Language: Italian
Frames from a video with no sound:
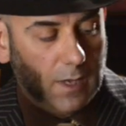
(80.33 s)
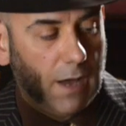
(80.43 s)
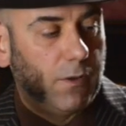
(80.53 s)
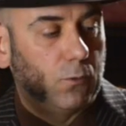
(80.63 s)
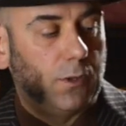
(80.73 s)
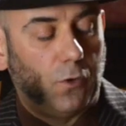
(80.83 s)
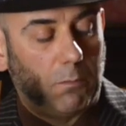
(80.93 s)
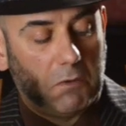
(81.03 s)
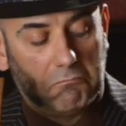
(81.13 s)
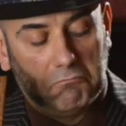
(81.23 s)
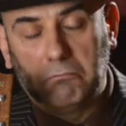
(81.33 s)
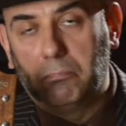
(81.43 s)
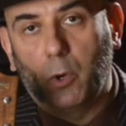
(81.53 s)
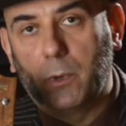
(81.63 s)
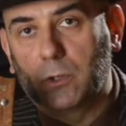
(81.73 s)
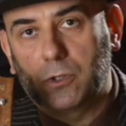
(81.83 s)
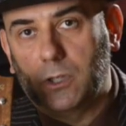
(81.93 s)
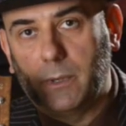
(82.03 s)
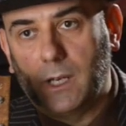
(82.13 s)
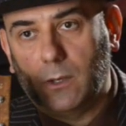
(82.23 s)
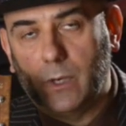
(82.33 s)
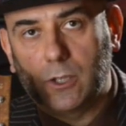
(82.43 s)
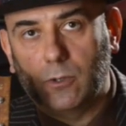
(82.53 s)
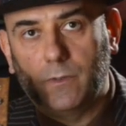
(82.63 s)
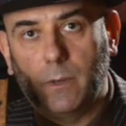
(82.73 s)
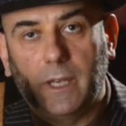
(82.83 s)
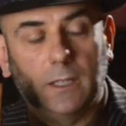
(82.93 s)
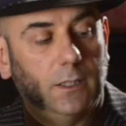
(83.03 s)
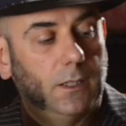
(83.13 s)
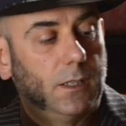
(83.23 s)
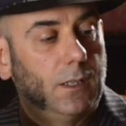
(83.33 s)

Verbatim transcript: aveva una forma più o meno simile a questo ovviamente,